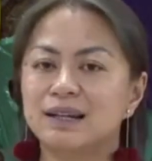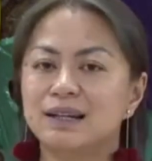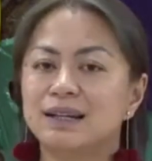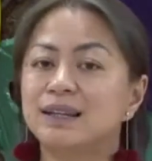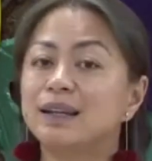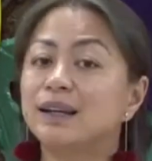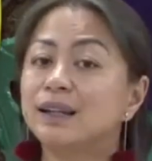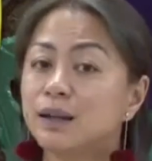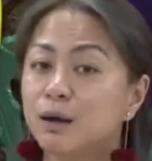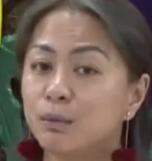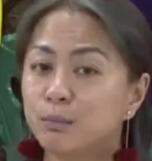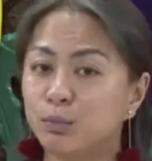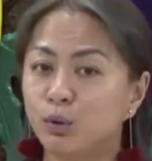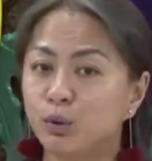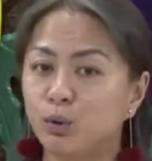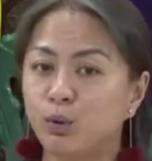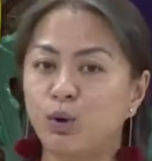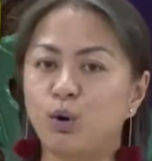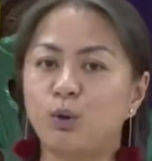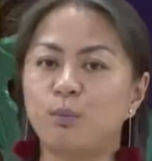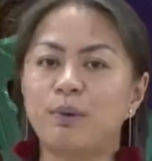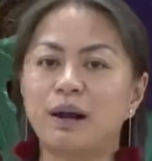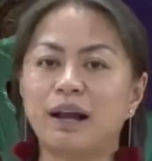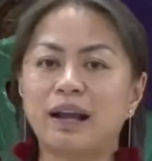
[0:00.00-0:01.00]
na
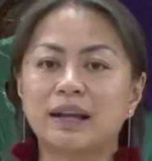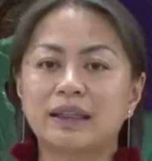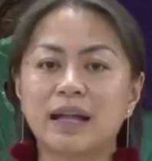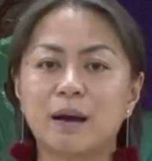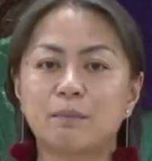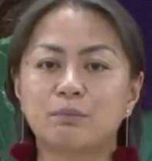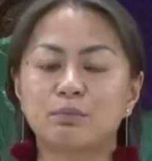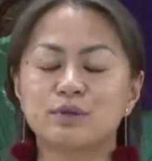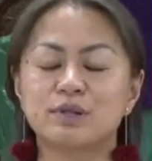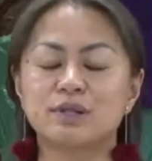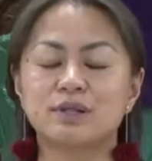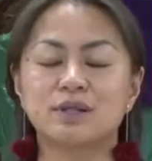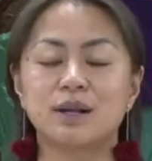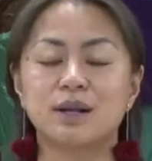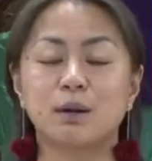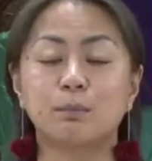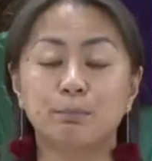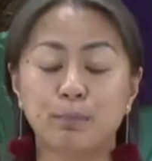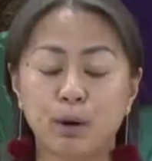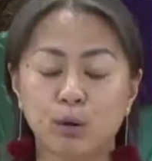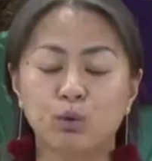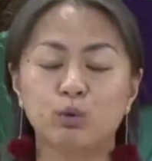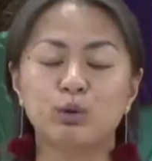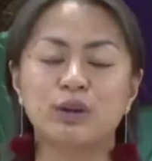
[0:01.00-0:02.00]
nabuo pagkatapos ng
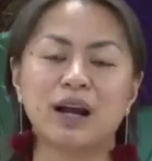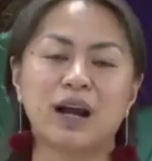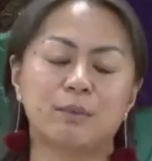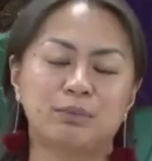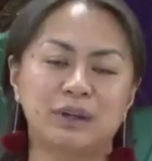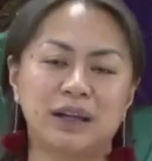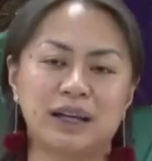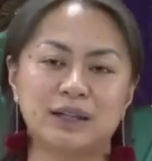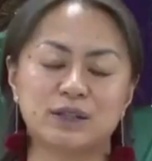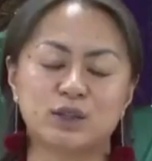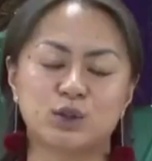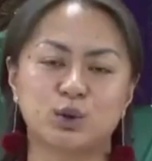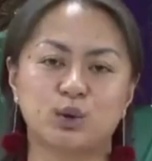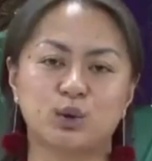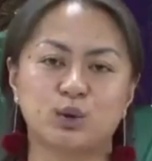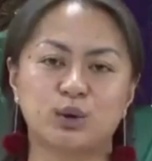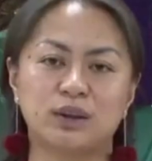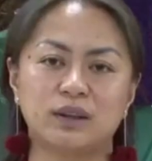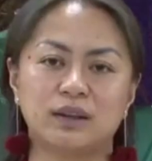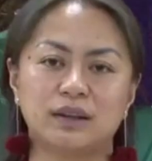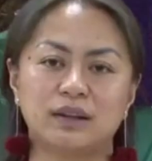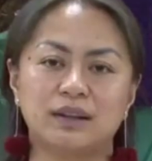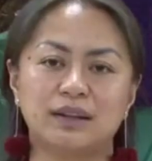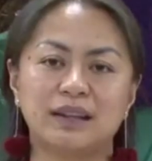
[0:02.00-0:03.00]
paunang
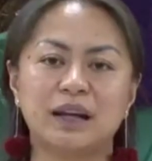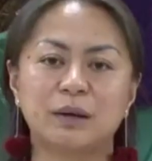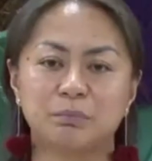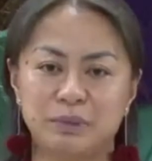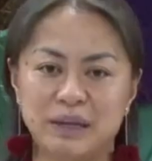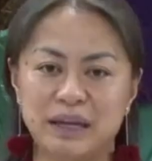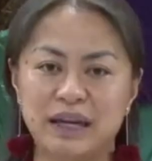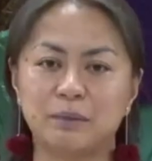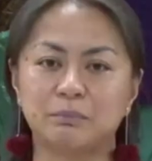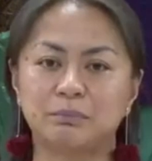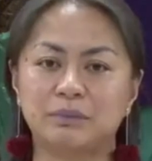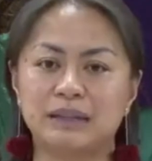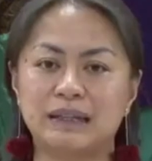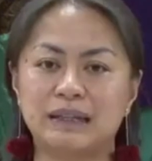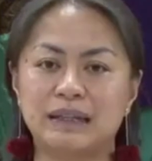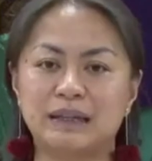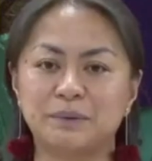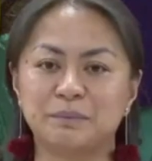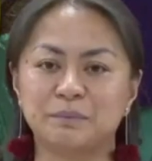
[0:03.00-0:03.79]
aplikasyon ng PMT.